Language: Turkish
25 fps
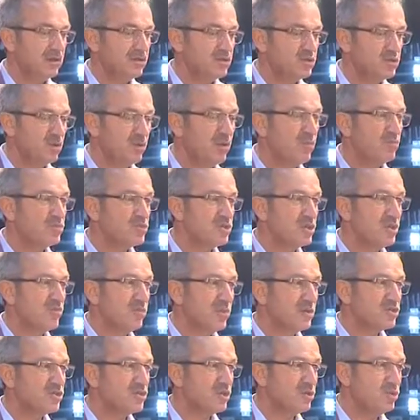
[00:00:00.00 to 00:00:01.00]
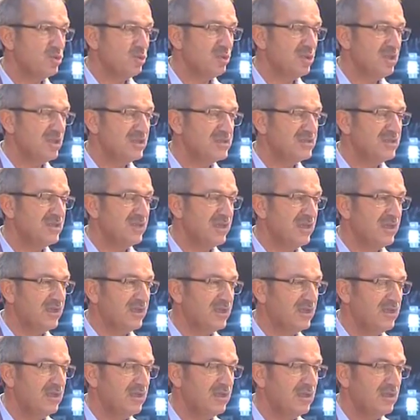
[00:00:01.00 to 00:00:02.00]
Çoban Mustafa Paşa Külliyesi ile
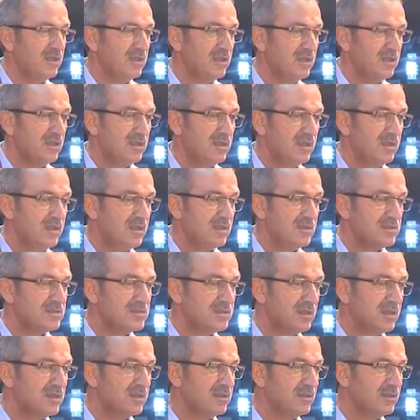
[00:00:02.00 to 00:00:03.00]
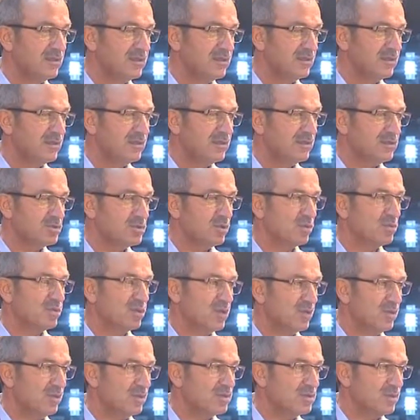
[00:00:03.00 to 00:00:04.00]
ilgili Sayın e, çok
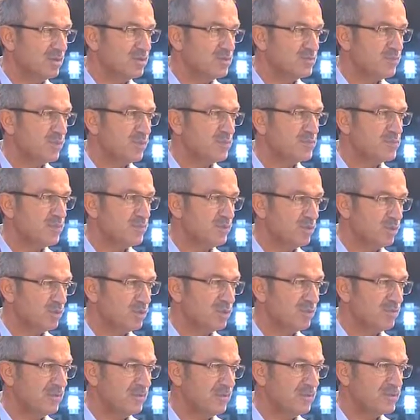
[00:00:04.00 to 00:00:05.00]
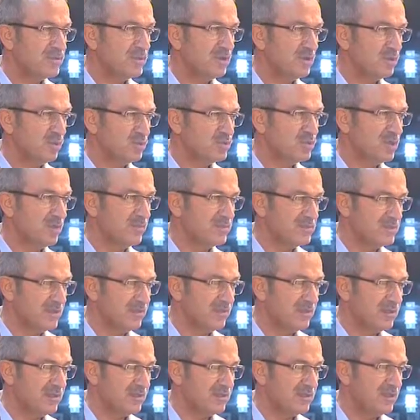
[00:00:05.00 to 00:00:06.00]
değerli hocamız Profesör Doktor Mehmet Çelik
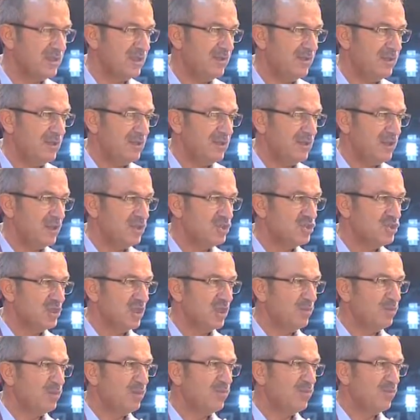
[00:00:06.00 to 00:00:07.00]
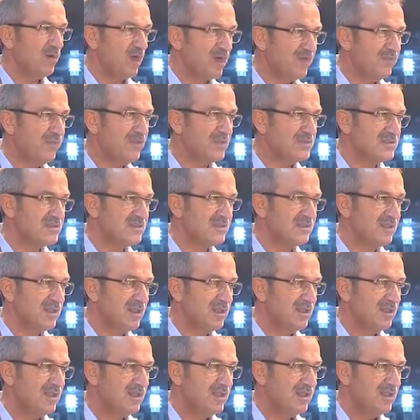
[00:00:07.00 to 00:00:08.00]
hocamızla birlikte inşallah bunun vakfiyesini
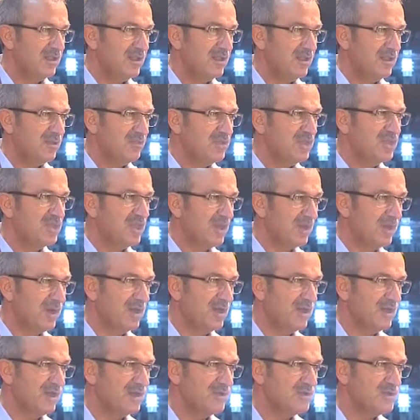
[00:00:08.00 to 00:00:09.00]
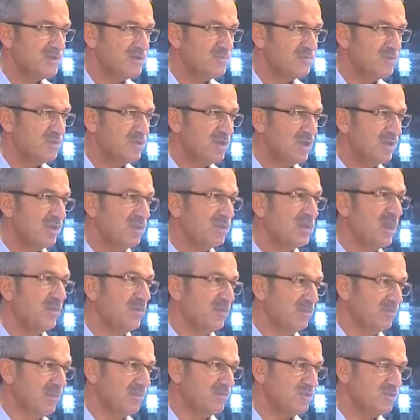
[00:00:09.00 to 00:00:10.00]
de bir kitap haline getireceğiz. Bugüne kadar
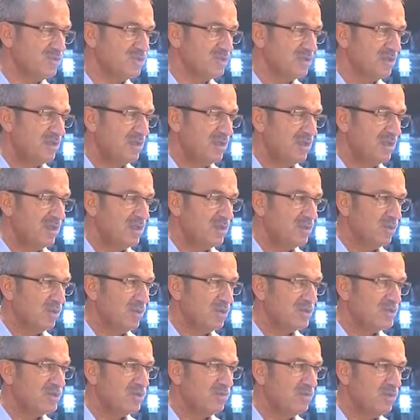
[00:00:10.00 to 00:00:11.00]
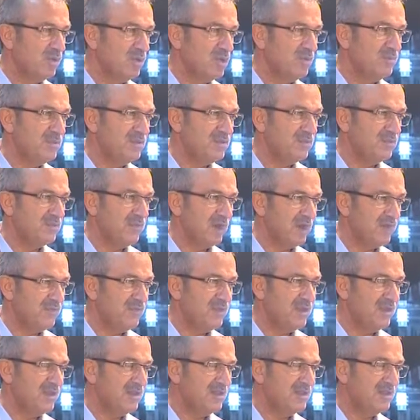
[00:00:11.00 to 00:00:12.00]
yapılmamış. Dolayısıyla böyle bir
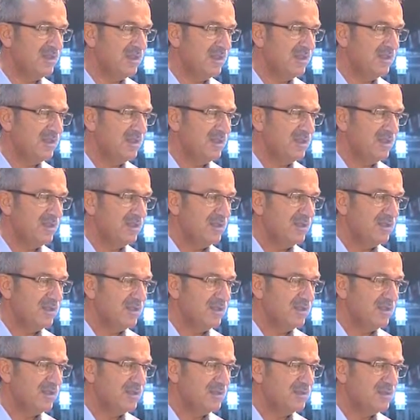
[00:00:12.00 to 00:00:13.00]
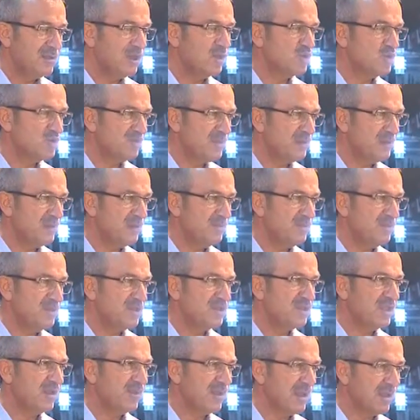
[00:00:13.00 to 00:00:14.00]
vakfiyenin de e, tercüme edilip bir
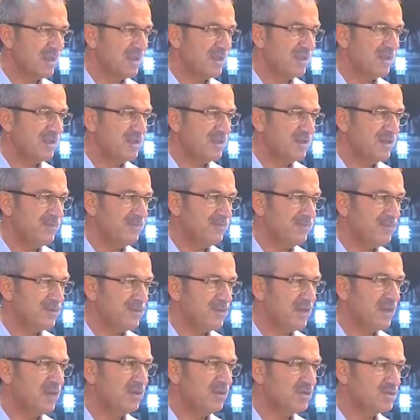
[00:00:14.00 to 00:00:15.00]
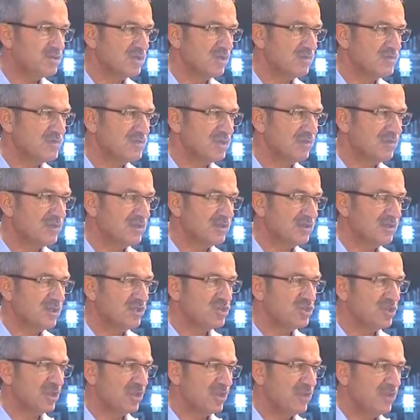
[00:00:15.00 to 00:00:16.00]
kitap haline getirip değerli hocamızla birlikte
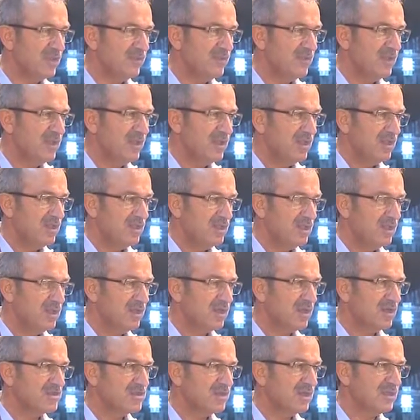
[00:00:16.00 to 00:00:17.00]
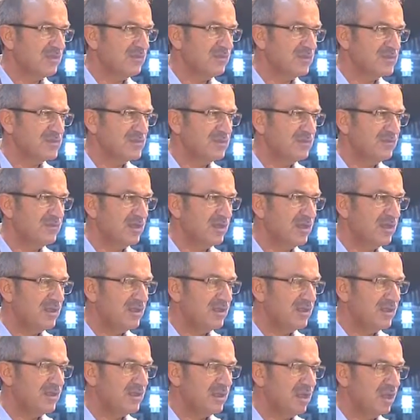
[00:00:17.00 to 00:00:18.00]
inşallah geri kazanılmasını ve
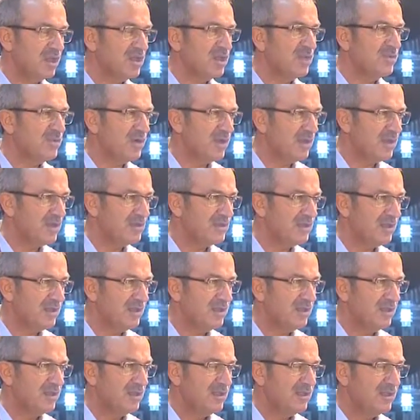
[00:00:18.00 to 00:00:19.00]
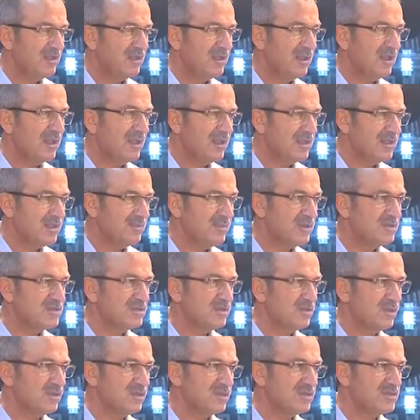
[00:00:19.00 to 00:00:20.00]
akademik hayata
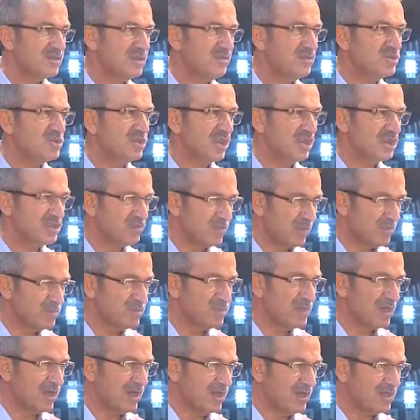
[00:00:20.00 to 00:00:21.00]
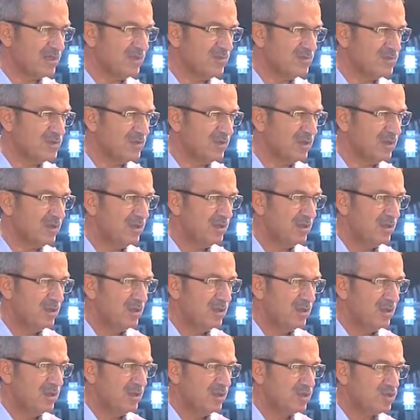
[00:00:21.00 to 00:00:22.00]
değerlendirilmesi noktasında bir çalışmamız da gayretimiz de var.
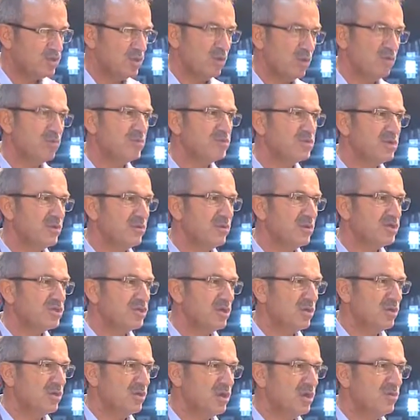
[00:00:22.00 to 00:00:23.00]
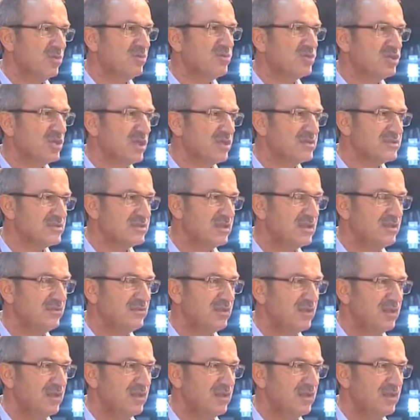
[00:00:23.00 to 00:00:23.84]
Çoban Mustafa Paşa önemli bir şahsiyet.